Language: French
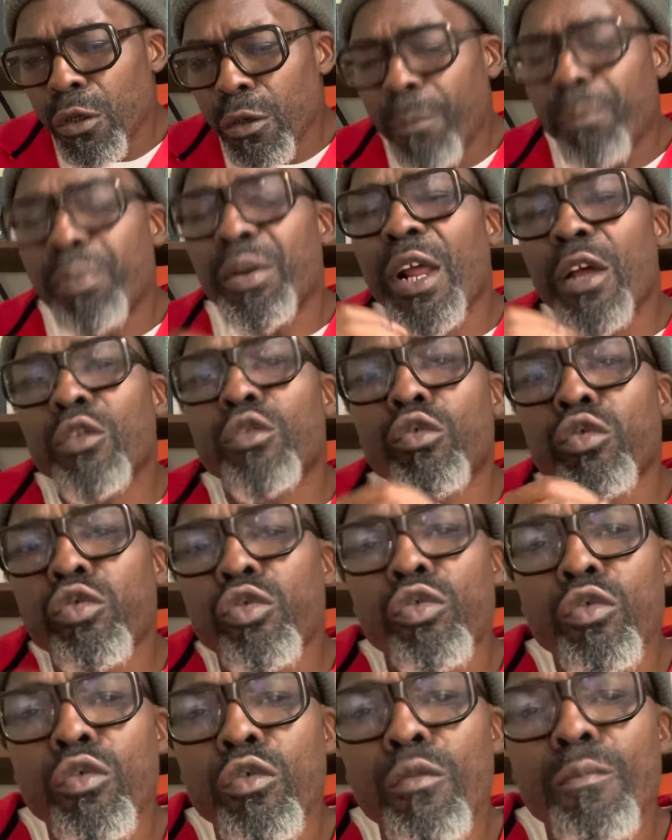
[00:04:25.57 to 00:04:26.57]
prend
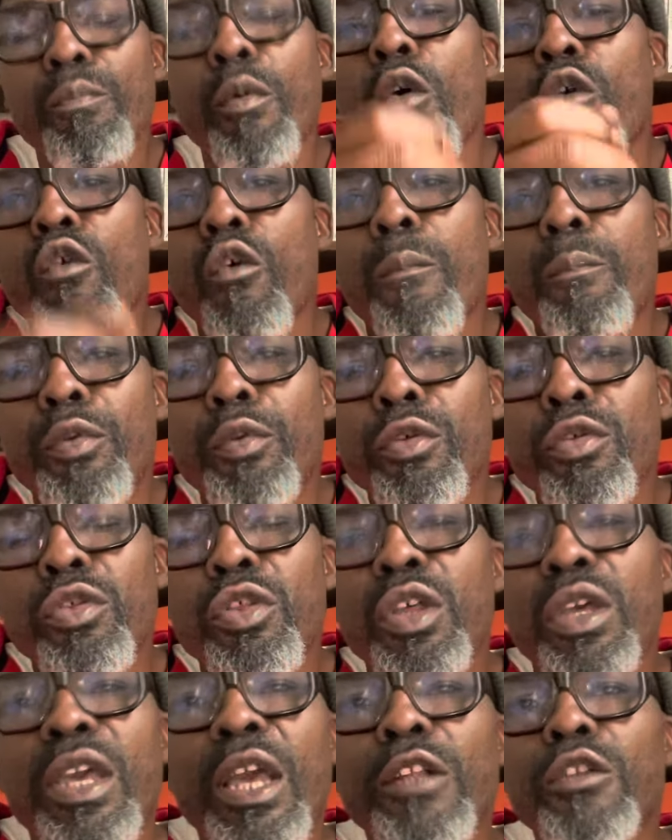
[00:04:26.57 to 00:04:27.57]
toujours beaucoup
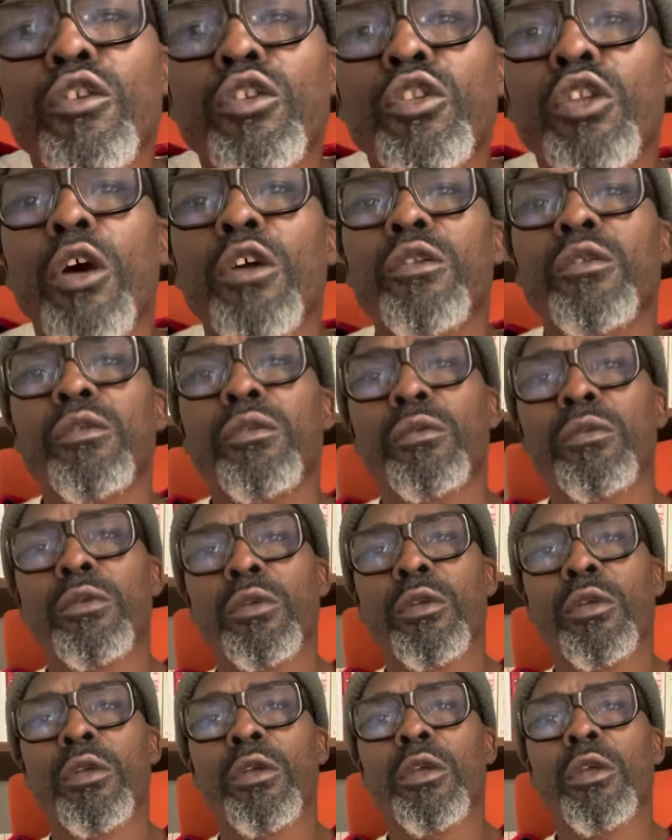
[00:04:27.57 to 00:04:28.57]
plus qu'elle ne donne.
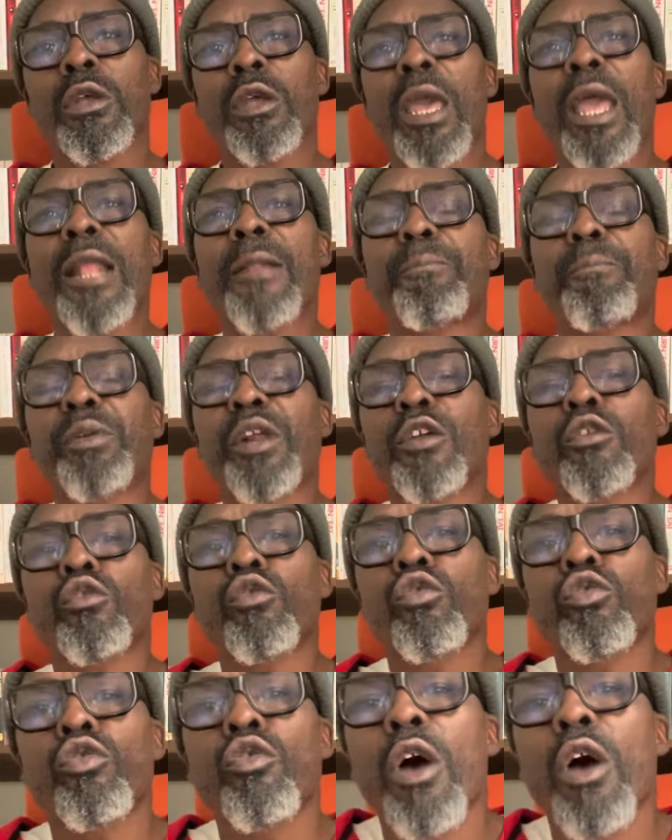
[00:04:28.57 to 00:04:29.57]
Elle prend
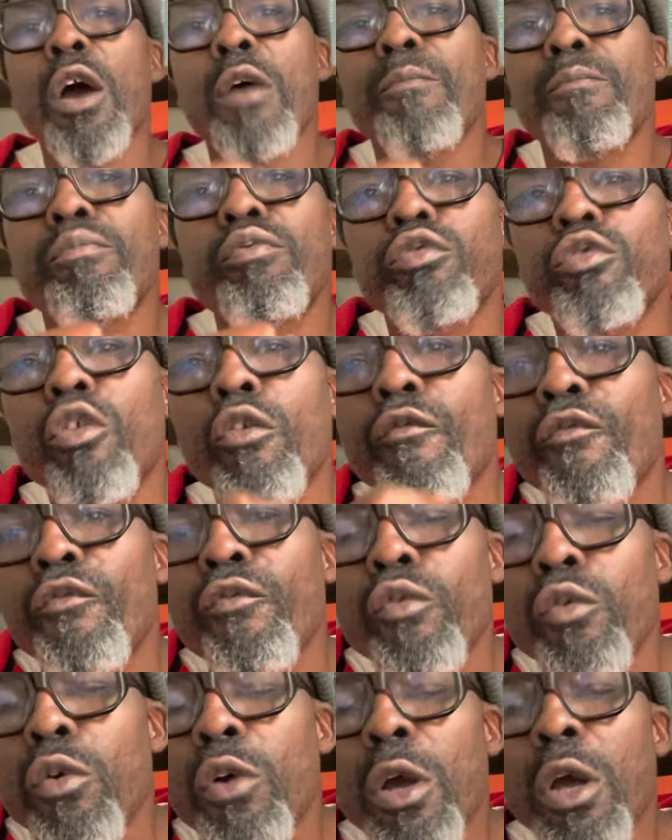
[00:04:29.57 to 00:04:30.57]
toujours un bout de
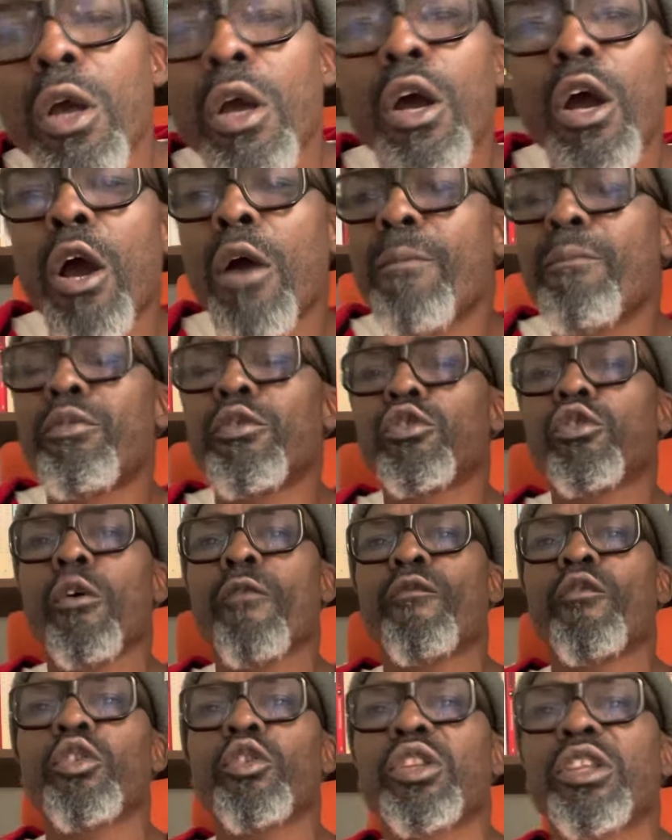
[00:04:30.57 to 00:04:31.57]
vous un bout de
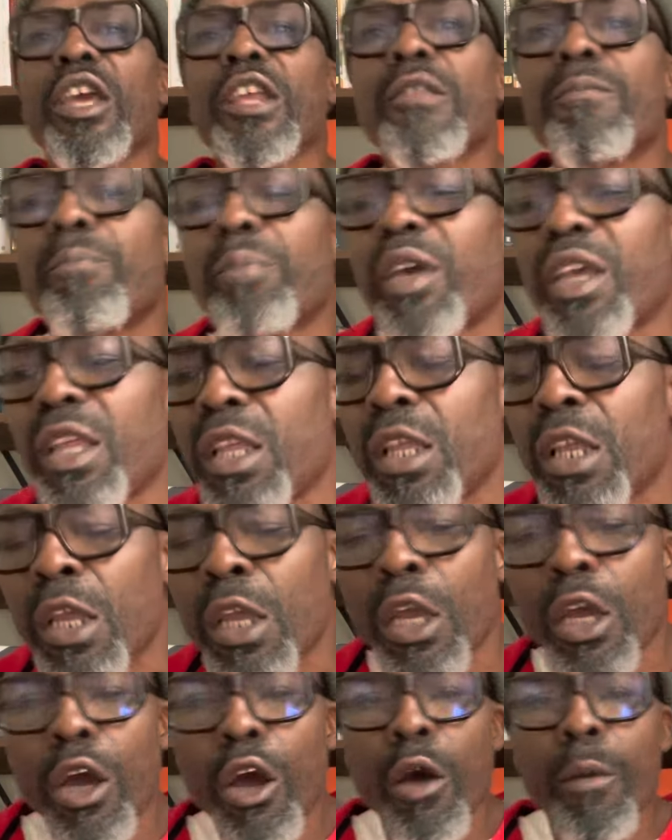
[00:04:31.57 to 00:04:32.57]
votre esprit,
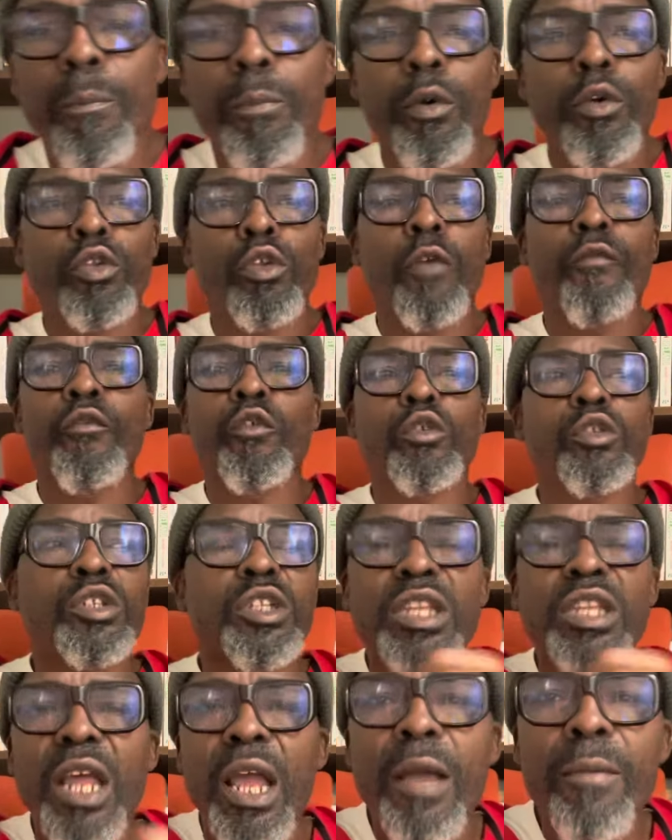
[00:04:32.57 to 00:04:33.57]
un bout de
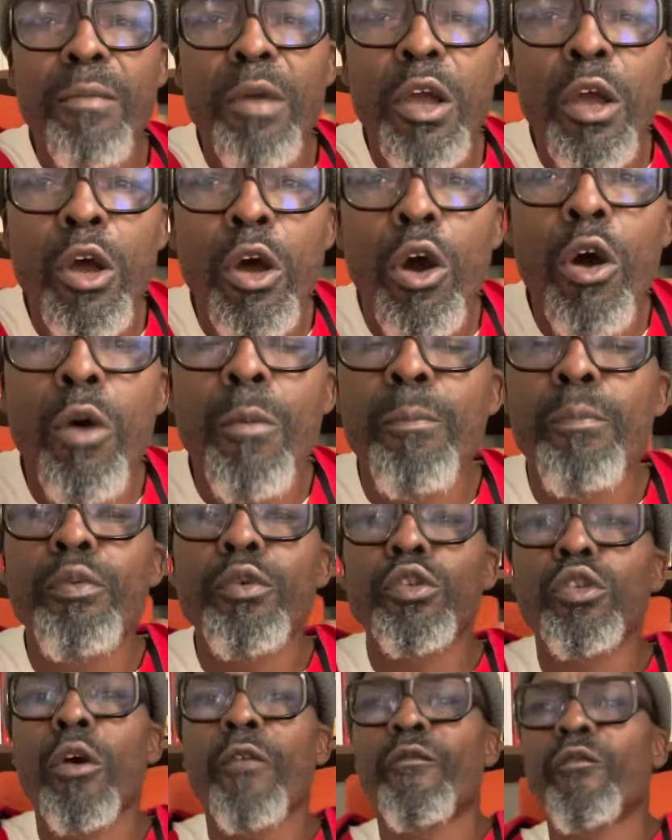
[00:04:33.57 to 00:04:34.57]
votre âme, un
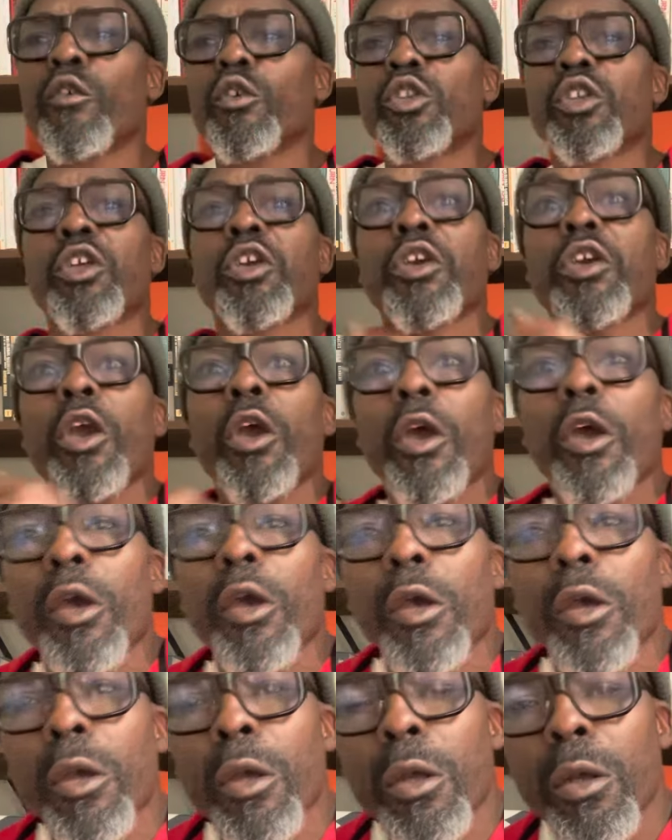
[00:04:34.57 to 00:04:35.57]
bout de votre
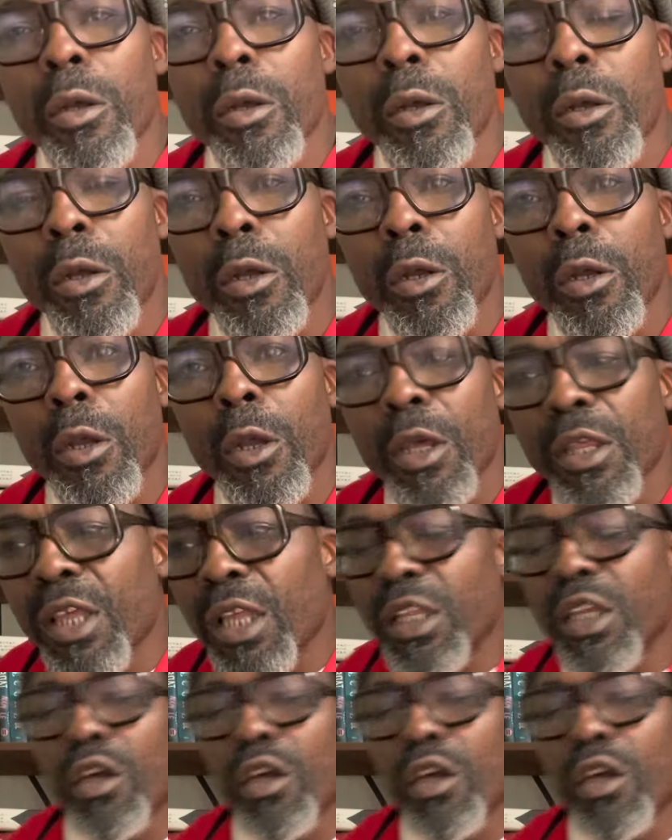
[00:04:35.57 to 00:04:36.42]
cœur. Ça à dire